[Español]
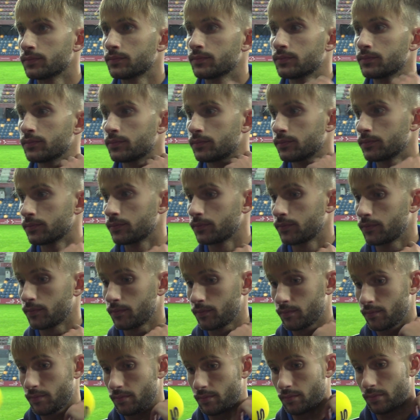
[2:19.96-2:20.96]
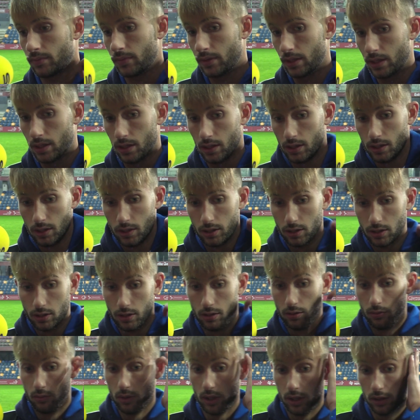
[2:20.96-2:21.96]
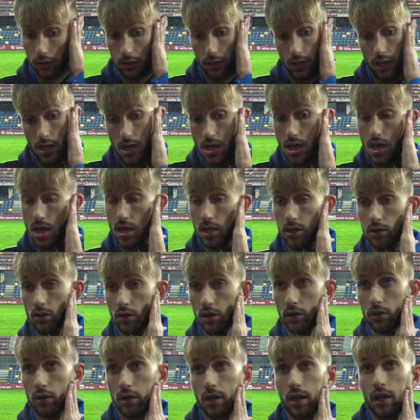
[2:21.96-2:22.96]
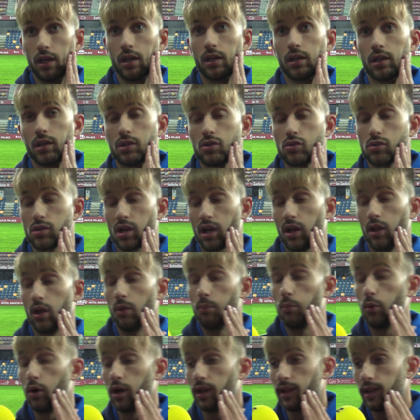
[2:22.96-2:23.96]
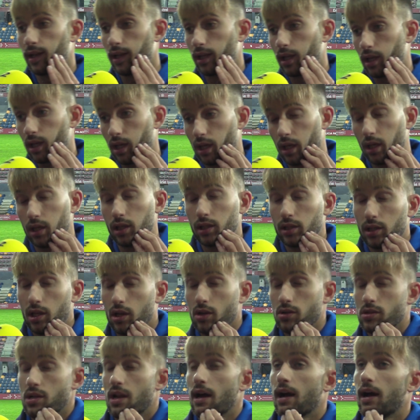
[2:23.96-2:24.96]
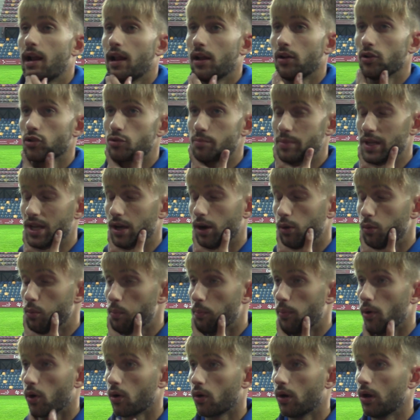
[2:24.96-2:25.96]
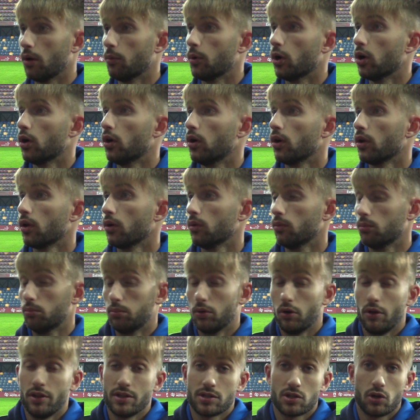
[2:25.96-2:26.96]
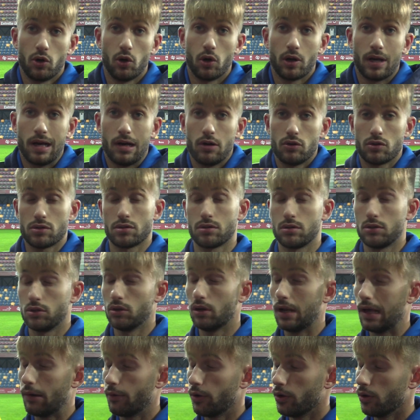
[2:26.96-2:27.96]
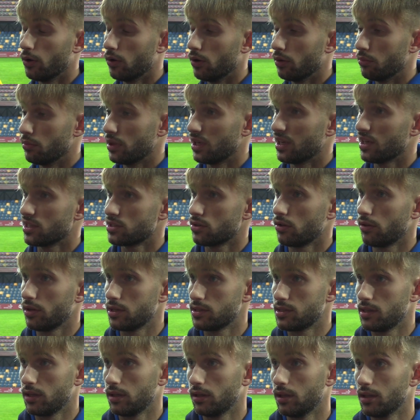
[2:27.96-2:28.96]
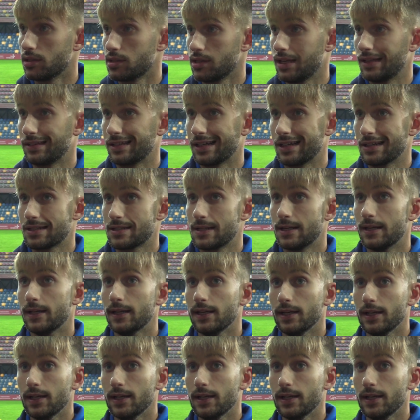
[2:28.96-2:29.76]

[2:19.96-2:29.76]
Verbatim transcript: del Pontevedra? Bueno, yo creo que es un saque de puerta en que, en que, nos la ganan, nos pillan un poco, a lo mejor, un poco descolocados. Yo la veo en mi caso desde, desde atrás